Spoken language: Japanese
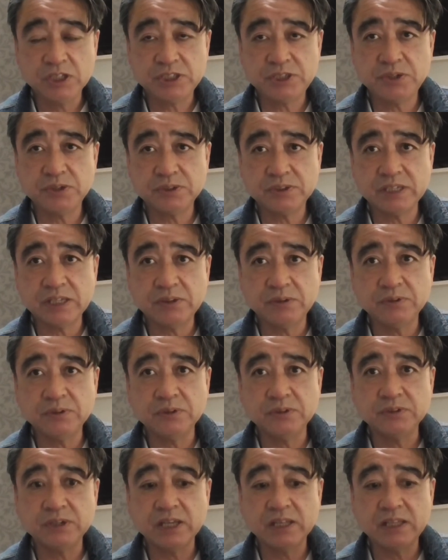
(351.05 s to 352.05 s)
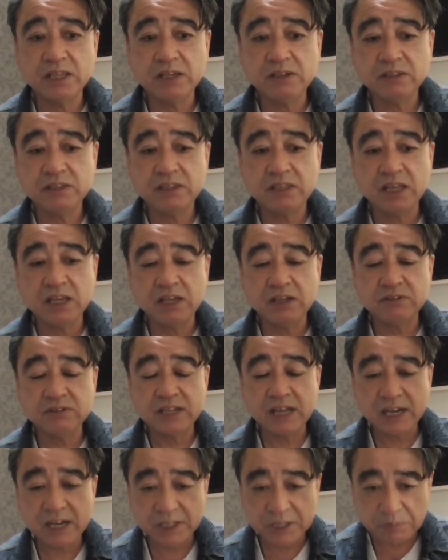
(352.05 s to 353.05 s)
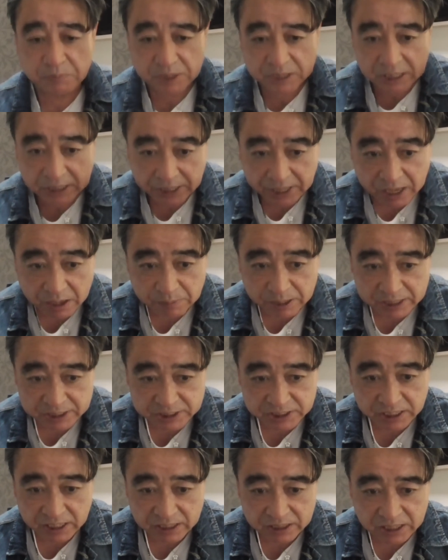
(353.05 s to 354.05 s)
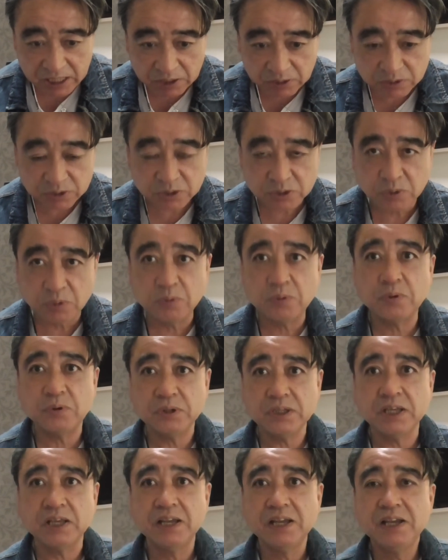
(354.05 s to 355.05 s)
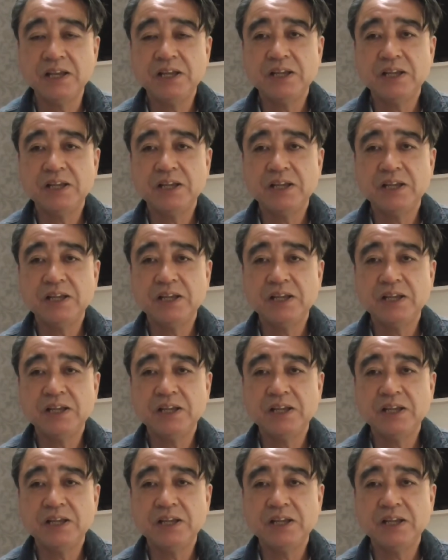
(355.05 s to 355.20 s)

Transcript: 主力がどんどん抜けていっている中でみんなでカバーし合ってるところに